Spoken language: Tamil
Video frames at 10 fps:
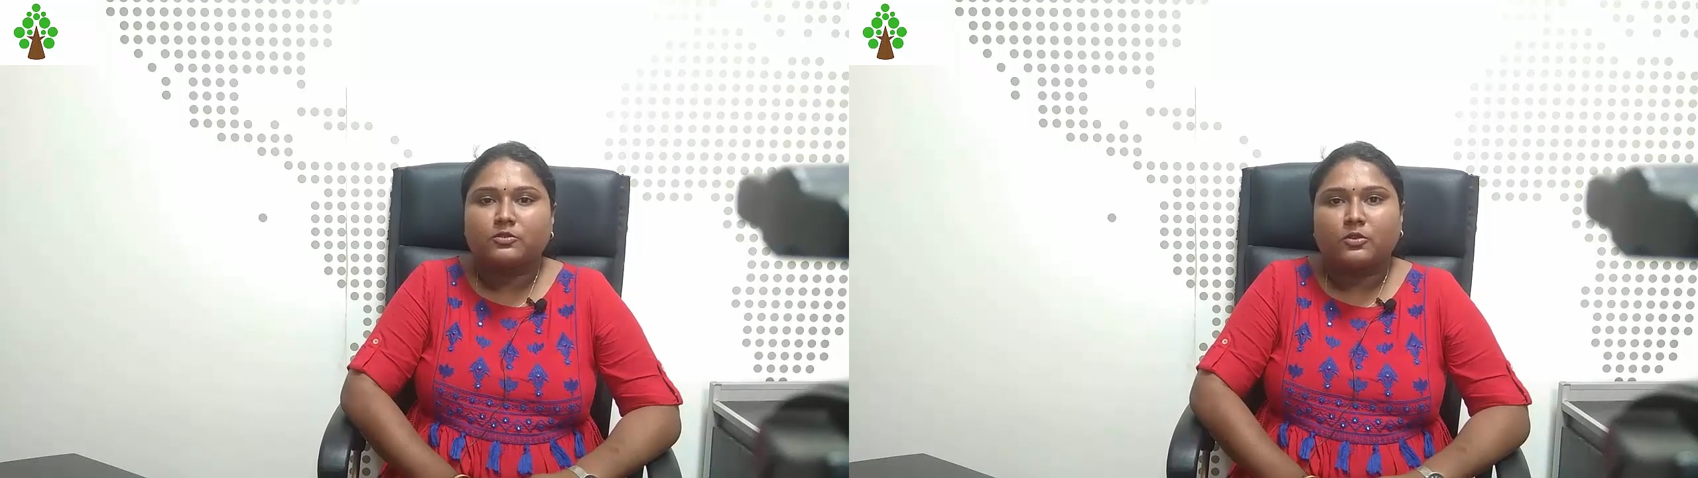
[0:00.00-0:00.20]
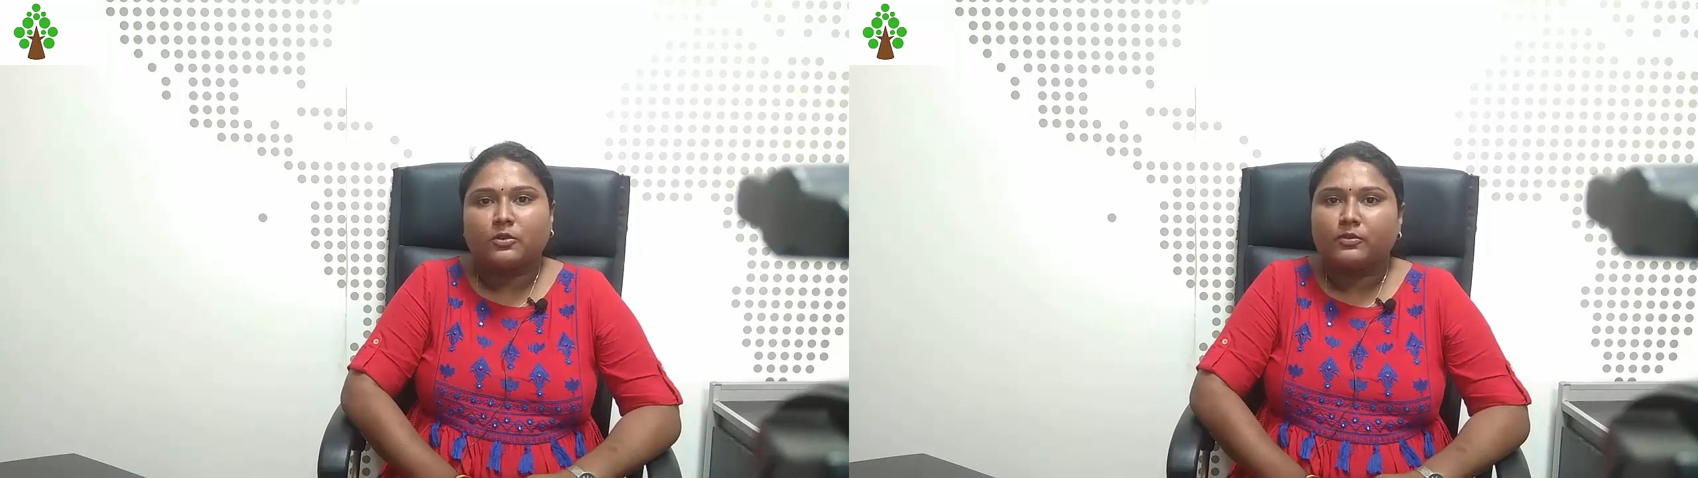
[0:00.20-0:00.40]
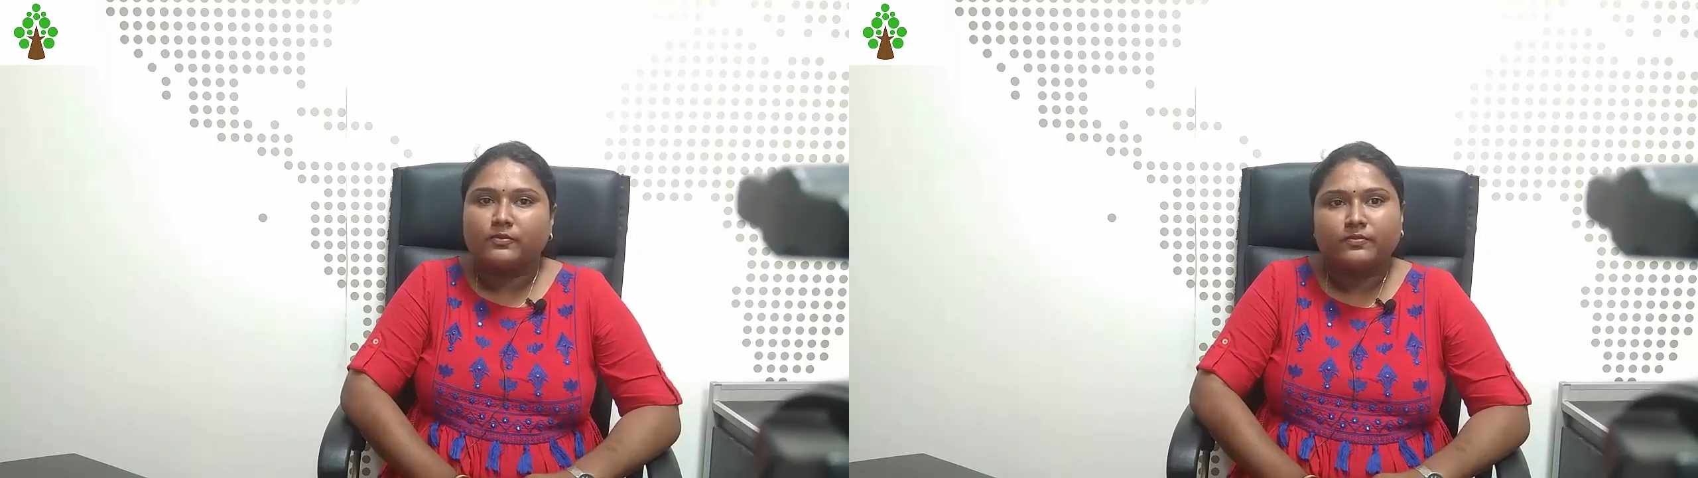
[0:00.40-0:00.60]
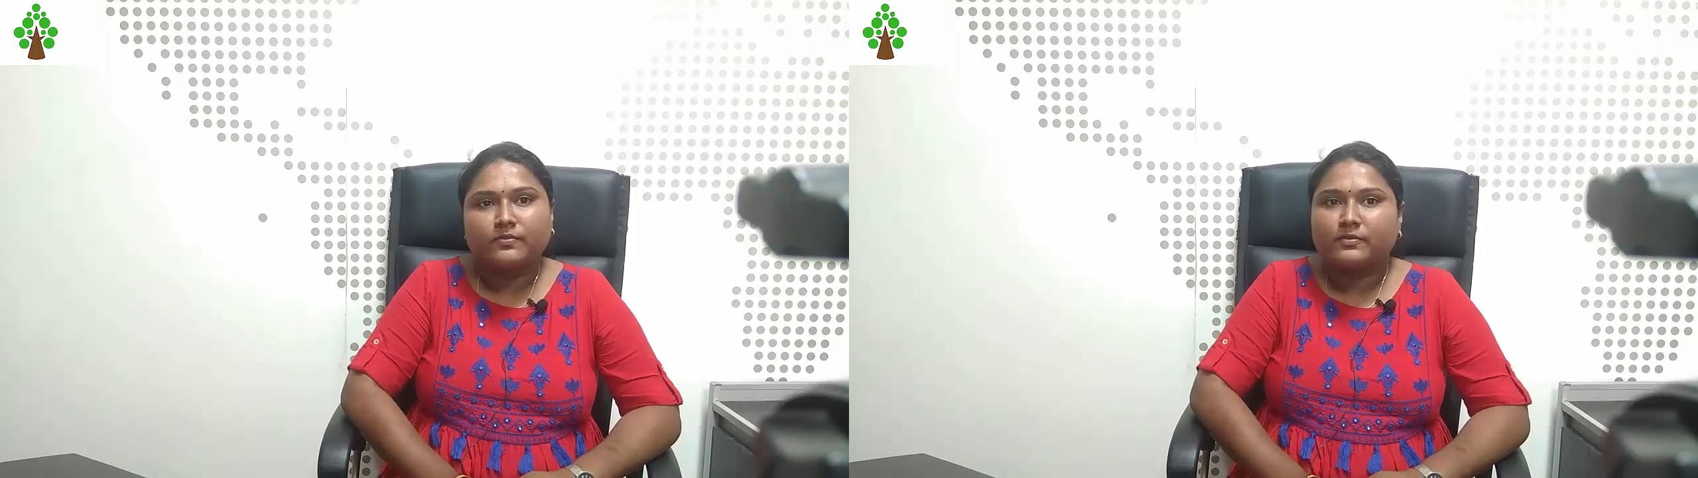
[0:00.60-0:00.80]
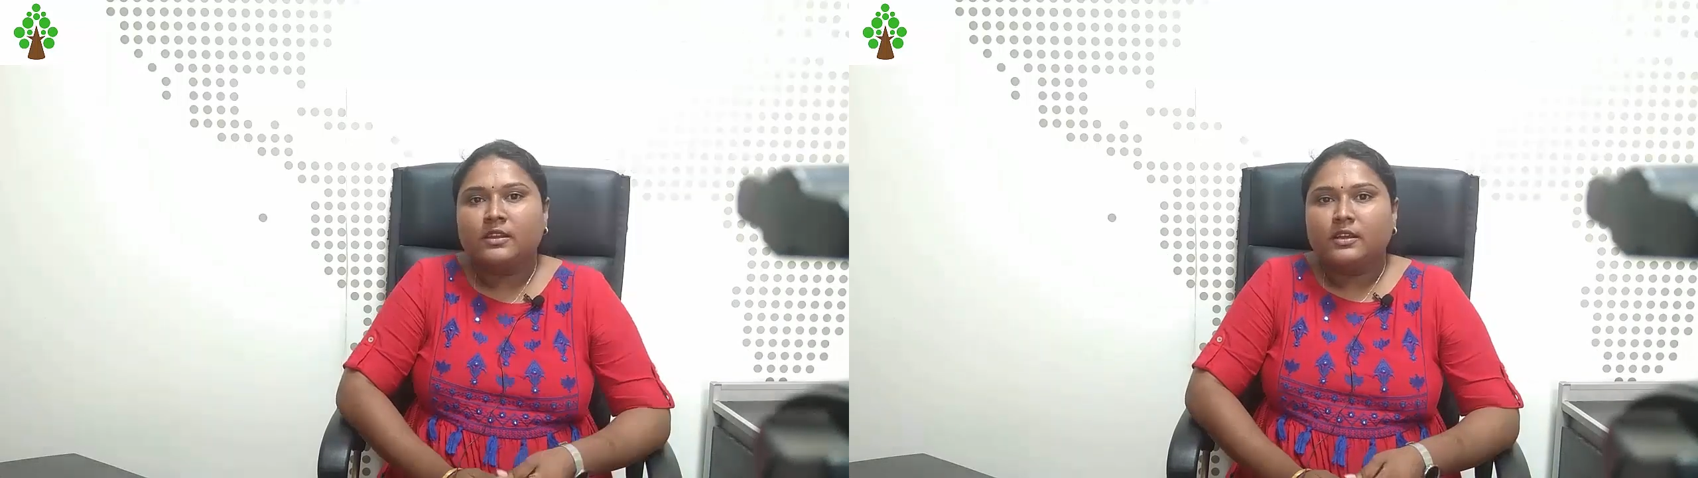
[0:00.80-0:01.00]
சொல்லணும்
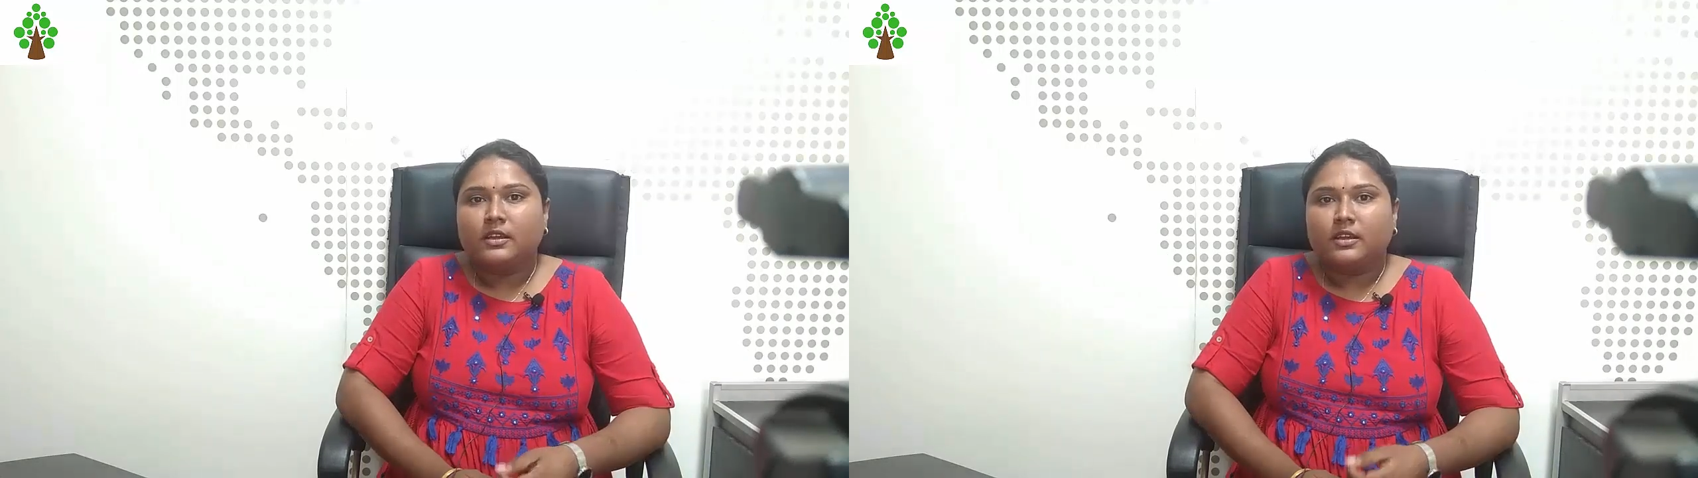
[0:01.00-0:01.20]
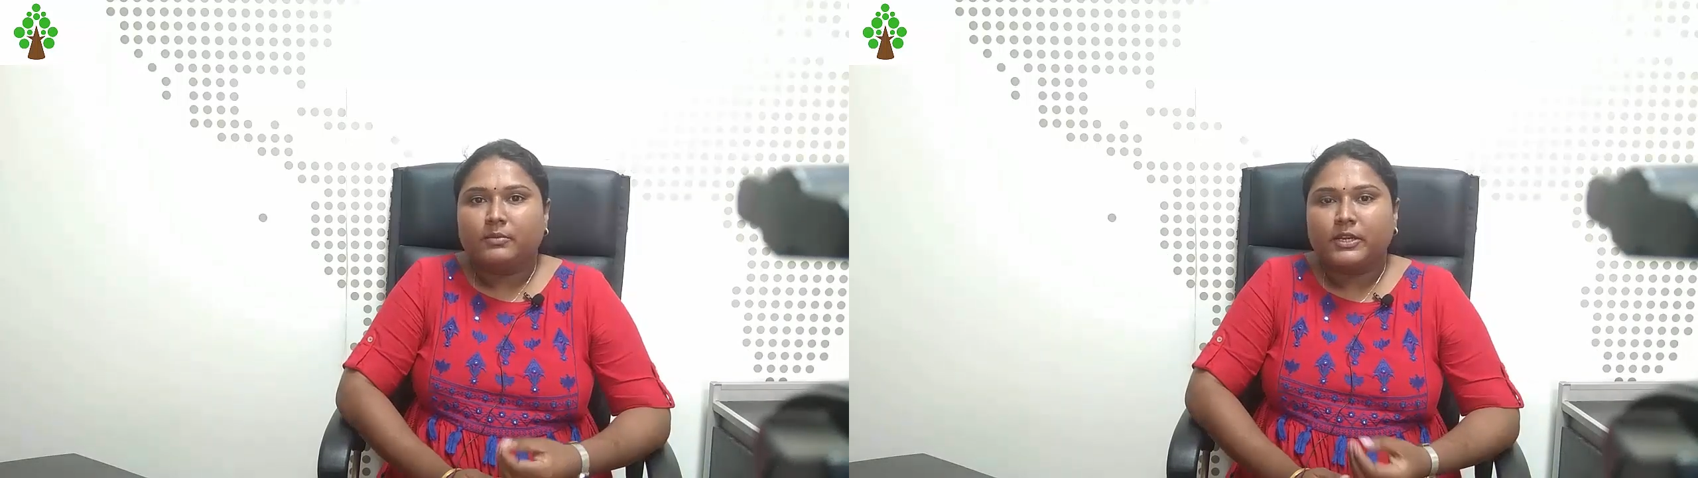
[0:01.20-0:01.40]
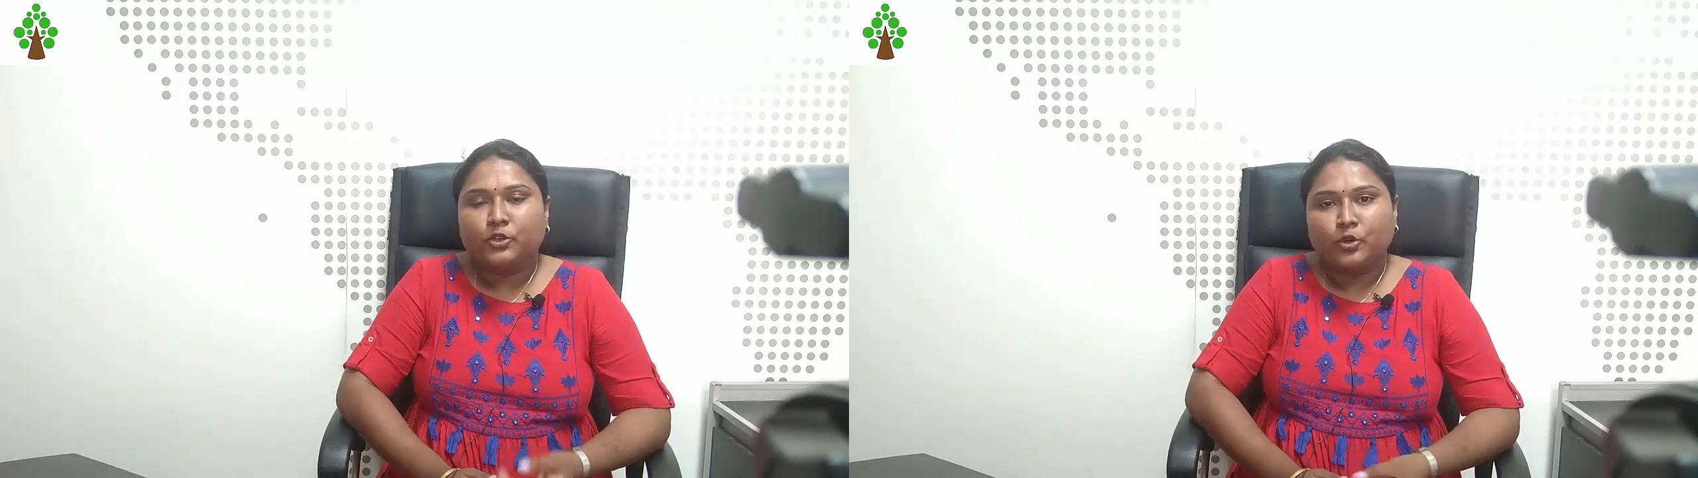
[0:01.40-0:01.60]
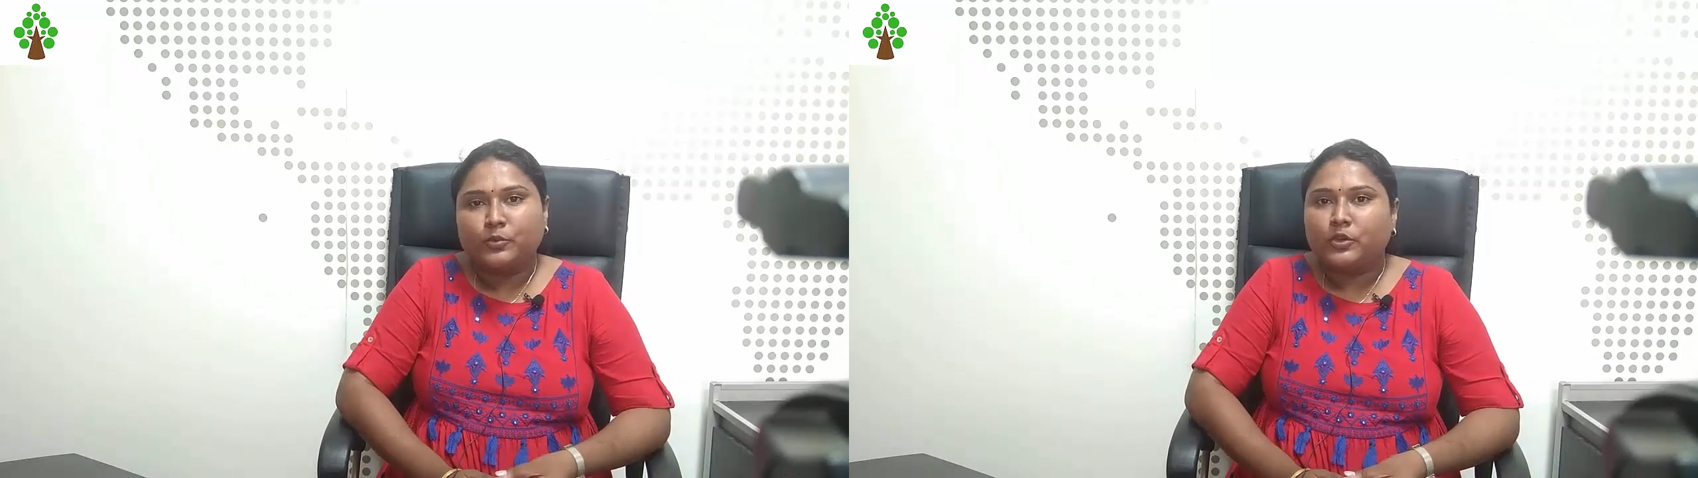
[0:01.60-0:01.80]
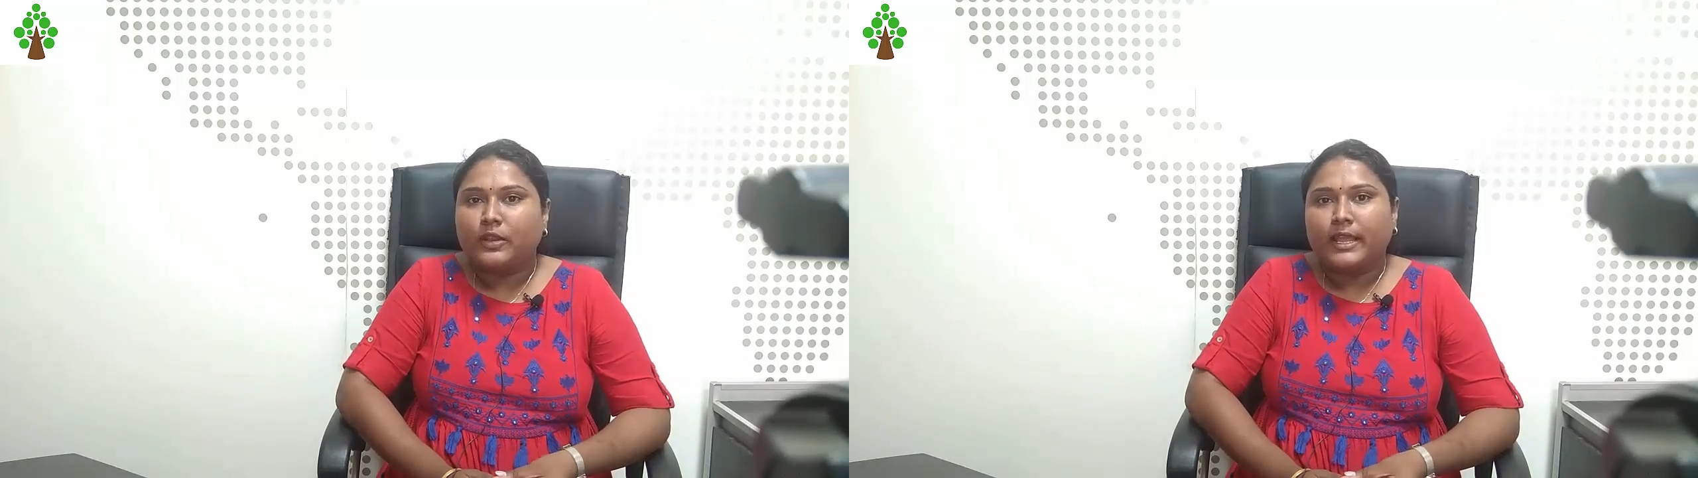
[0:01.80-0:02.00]
பட் குரூப்
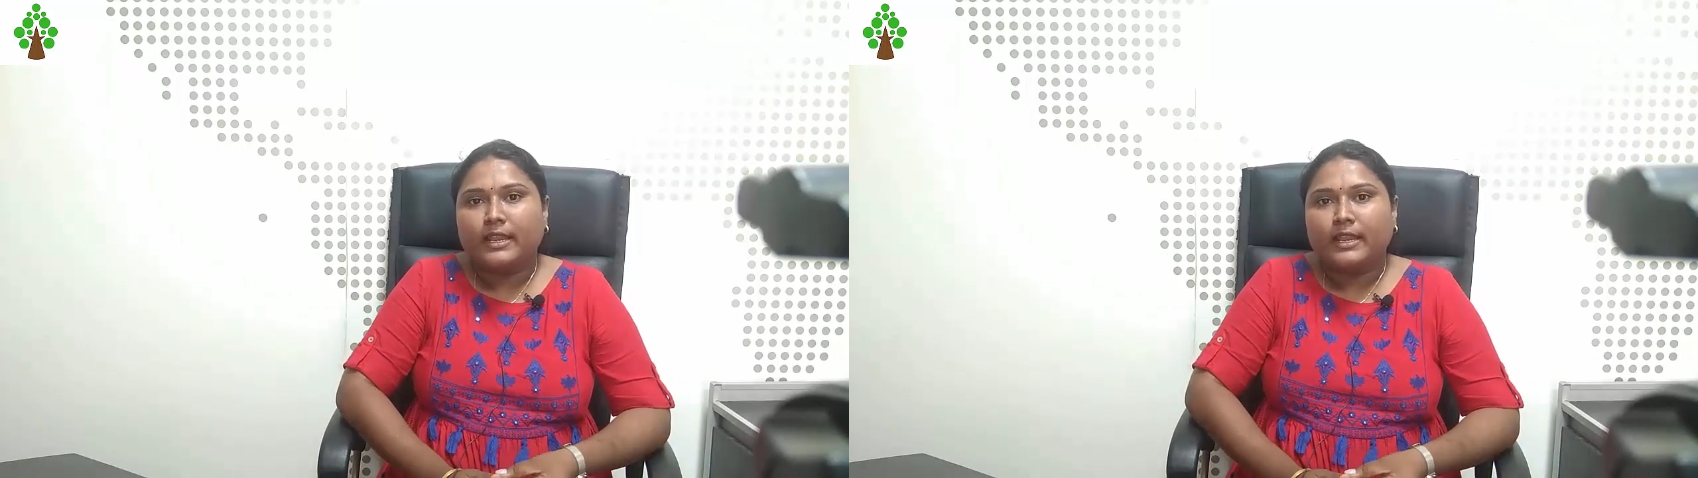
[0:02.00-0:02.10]
டூவில்